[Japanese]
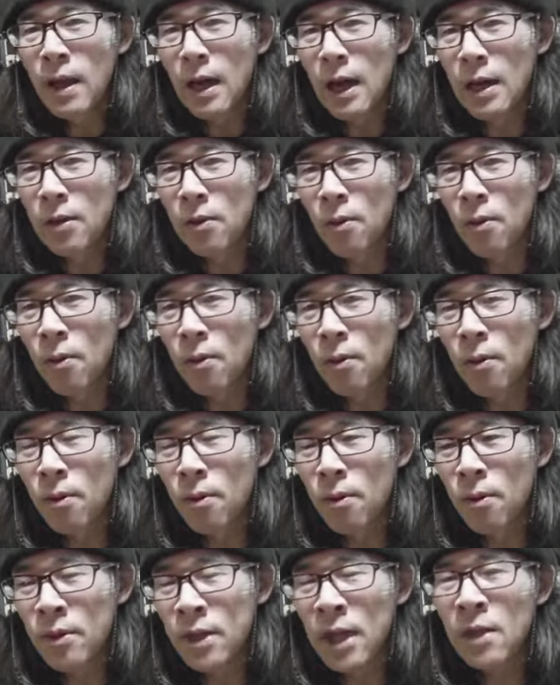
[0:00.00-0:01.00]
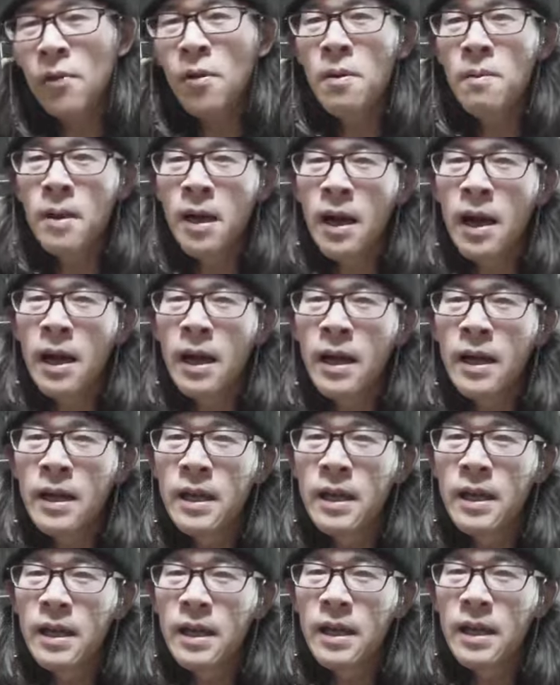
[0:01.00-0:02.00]
あの例えば
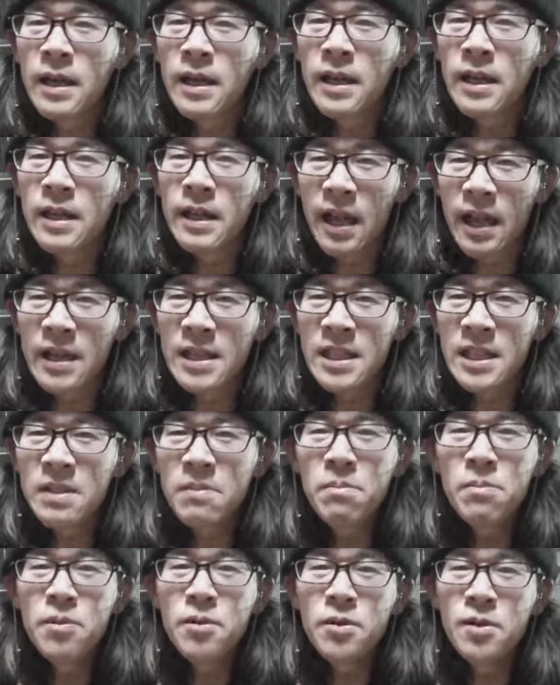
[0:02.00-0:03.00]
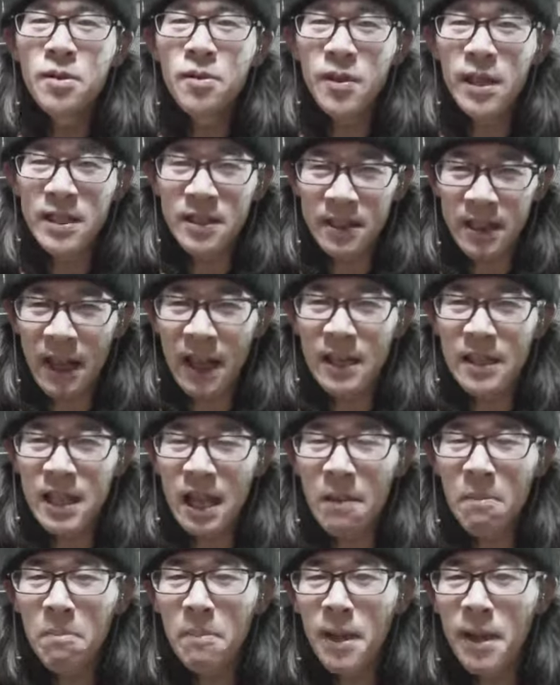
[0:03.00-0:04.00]
ね新聞のですね
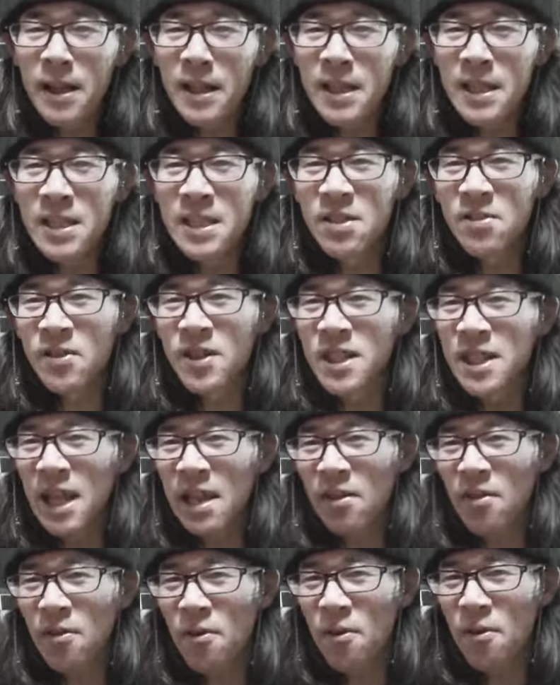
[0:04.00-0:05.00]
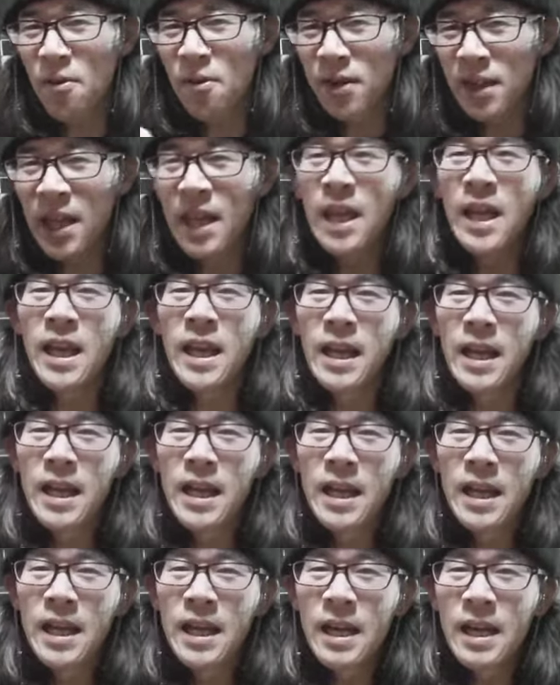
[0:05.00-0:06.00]
3面記事の下の方に
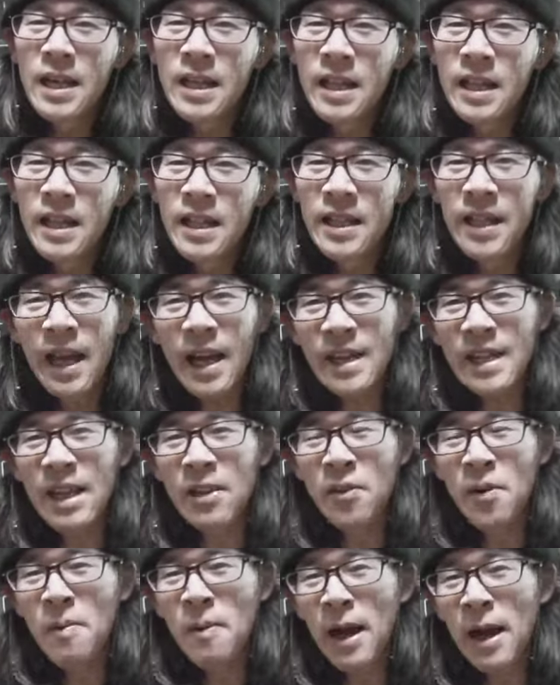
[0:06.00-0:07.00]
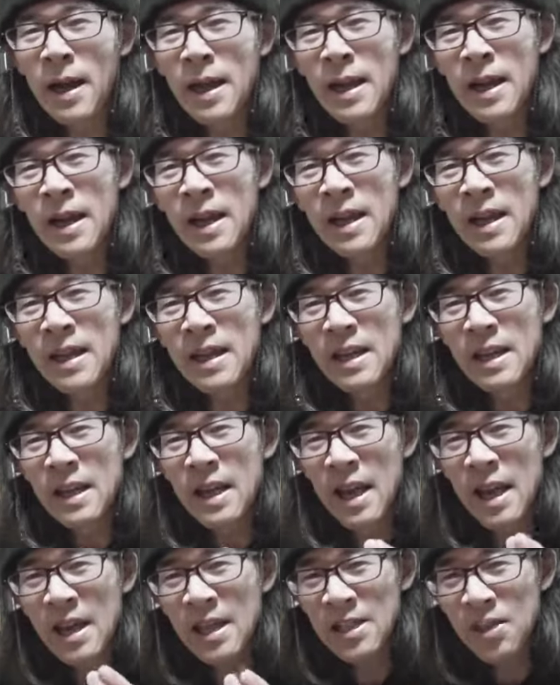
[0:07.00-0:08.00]
なんか例えば
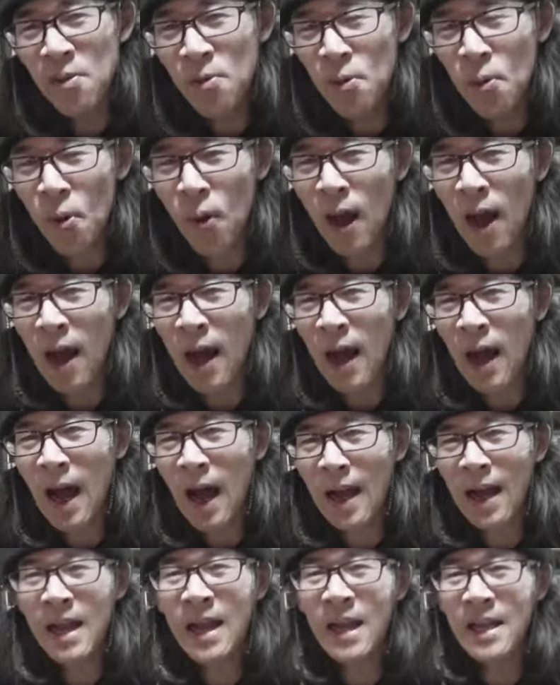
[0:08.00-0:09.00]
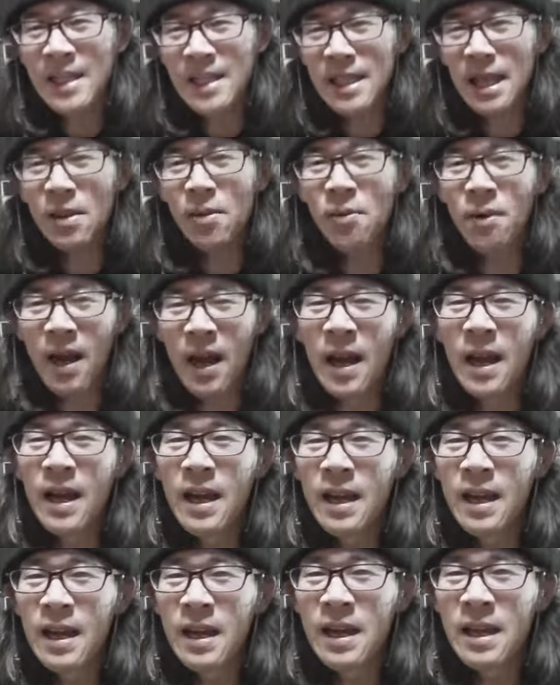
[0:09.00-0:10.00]
冷蔵庫が発火したとか
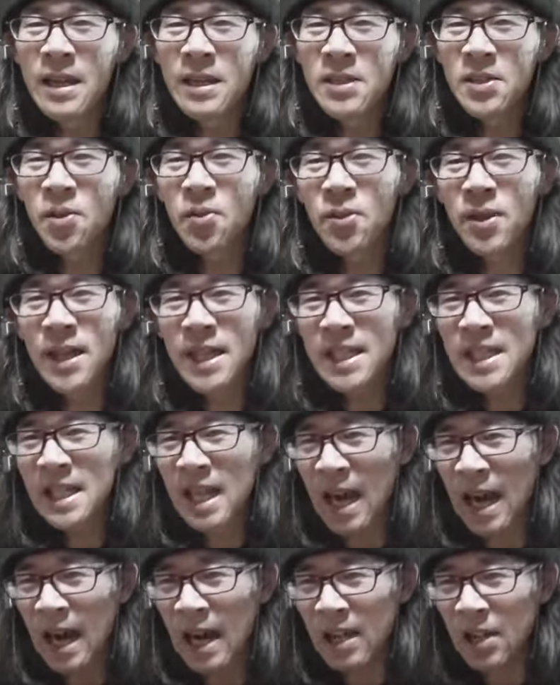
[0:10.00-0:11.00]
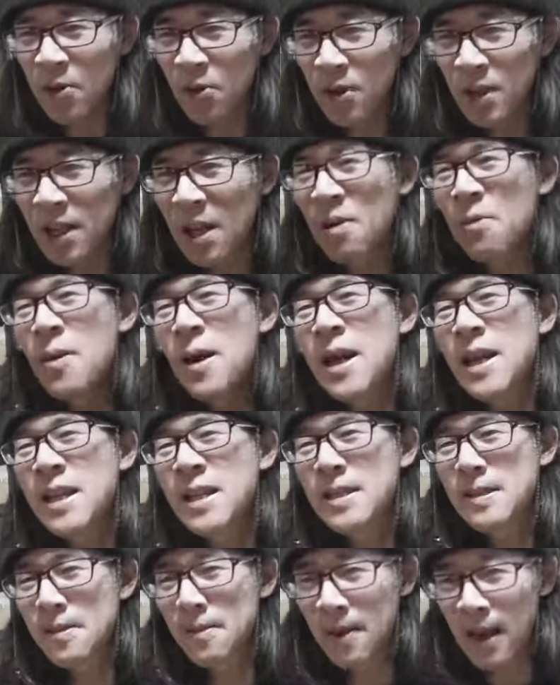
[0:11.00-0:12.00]
そういう記事が載ってるわけ
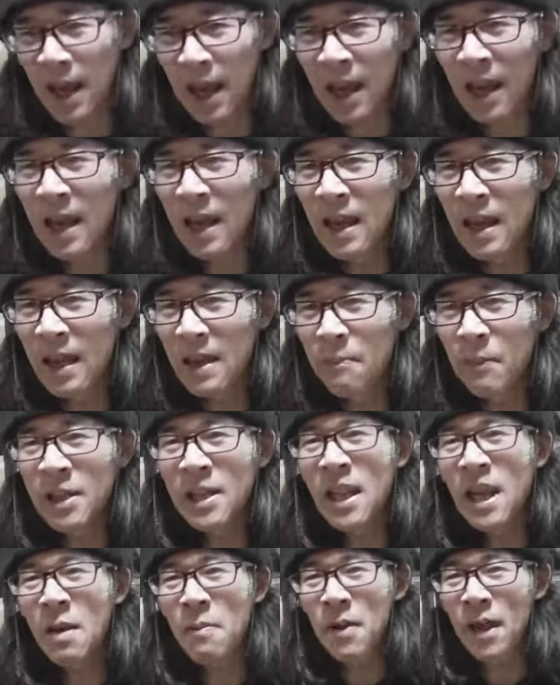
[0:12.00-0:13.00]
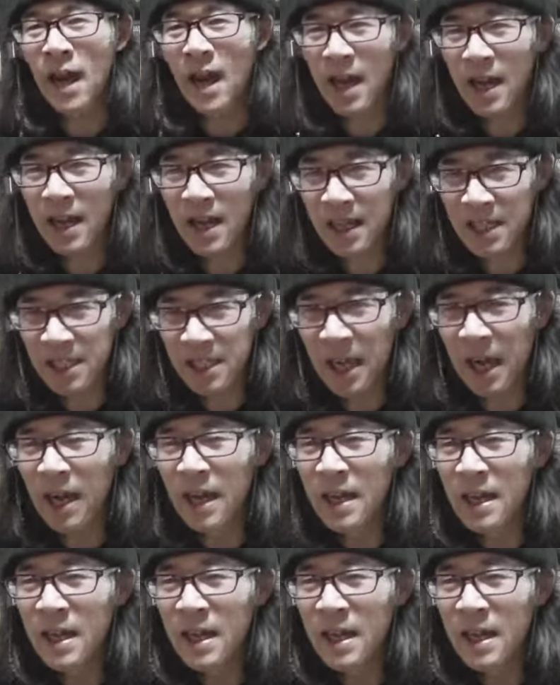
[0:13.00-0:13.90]
ですよね。まあ、テレビが発火した、